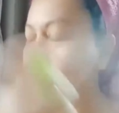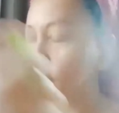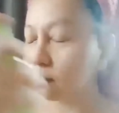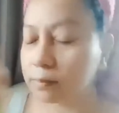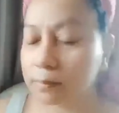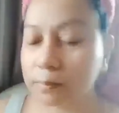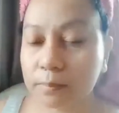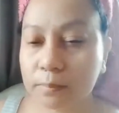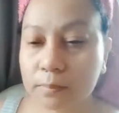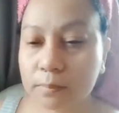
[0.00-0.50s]

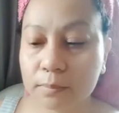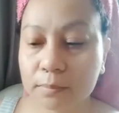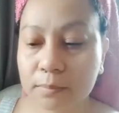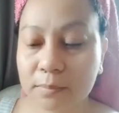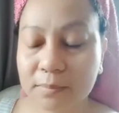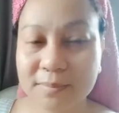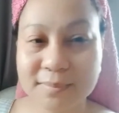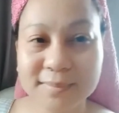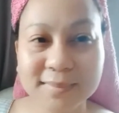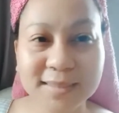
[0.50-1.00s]
Mm -hmm.
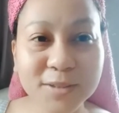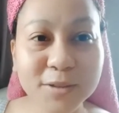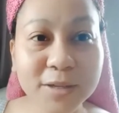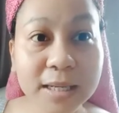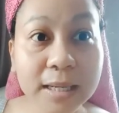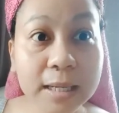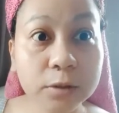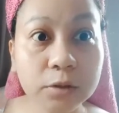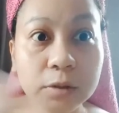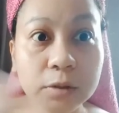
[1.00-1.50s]
You can
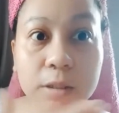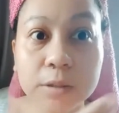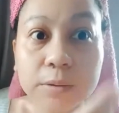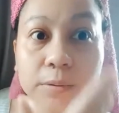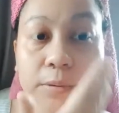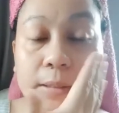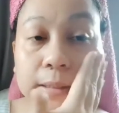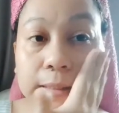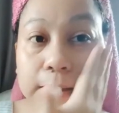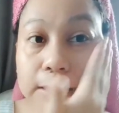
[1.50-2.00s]
actually
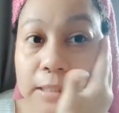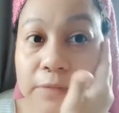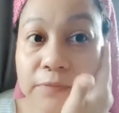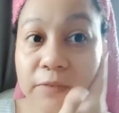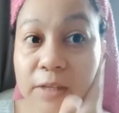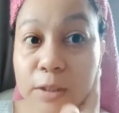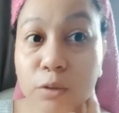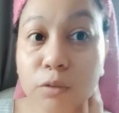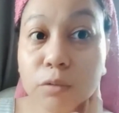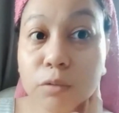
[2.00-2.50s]
use this
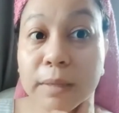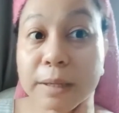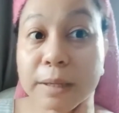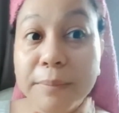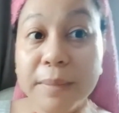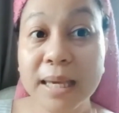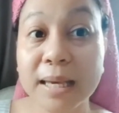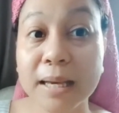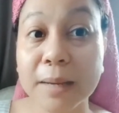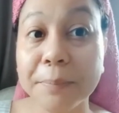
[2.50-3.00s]
even kung may
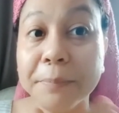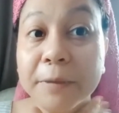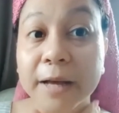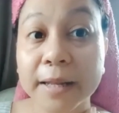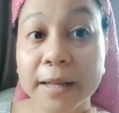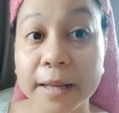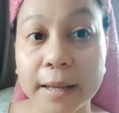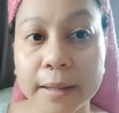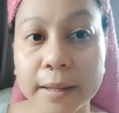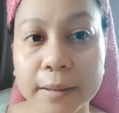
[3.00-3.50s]
makeup ka
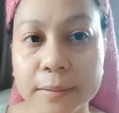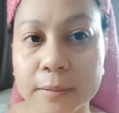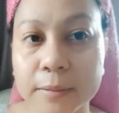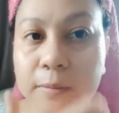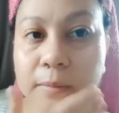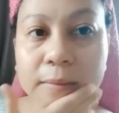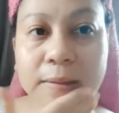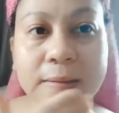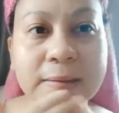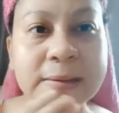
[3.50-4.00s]
na.
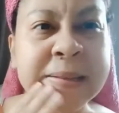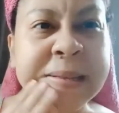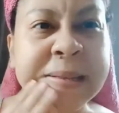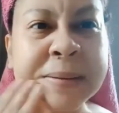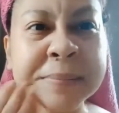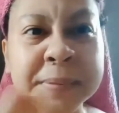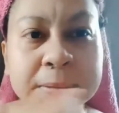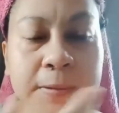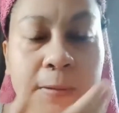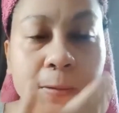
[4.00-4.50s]

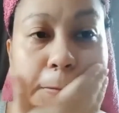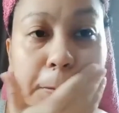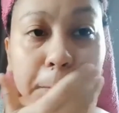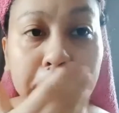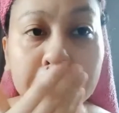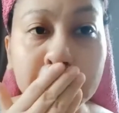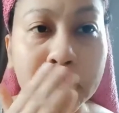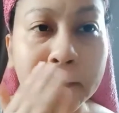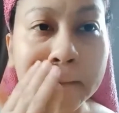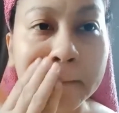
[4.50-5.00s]
Tapos gusto
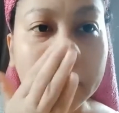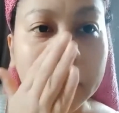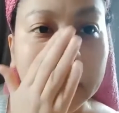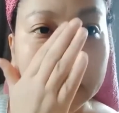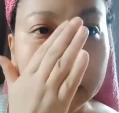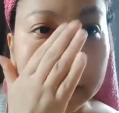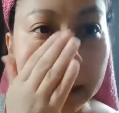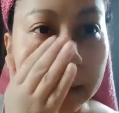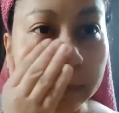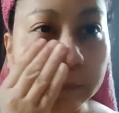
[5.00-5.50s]
mong
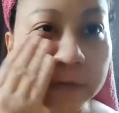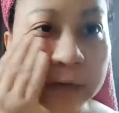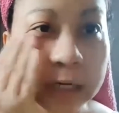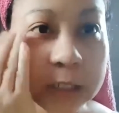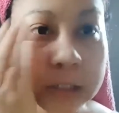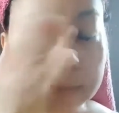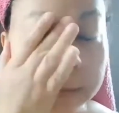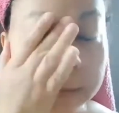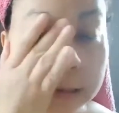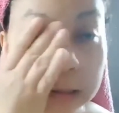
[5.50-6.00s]
maging
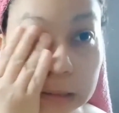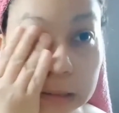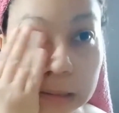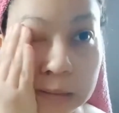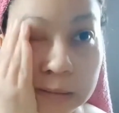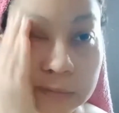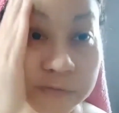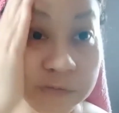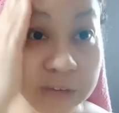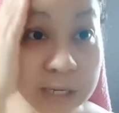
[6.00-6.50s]
refresh pa rin
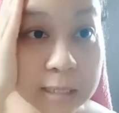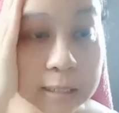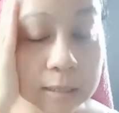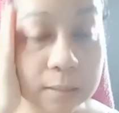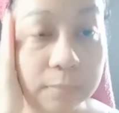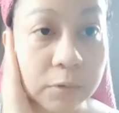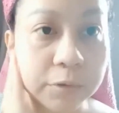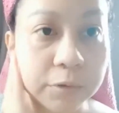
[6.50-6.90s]
ang face mo,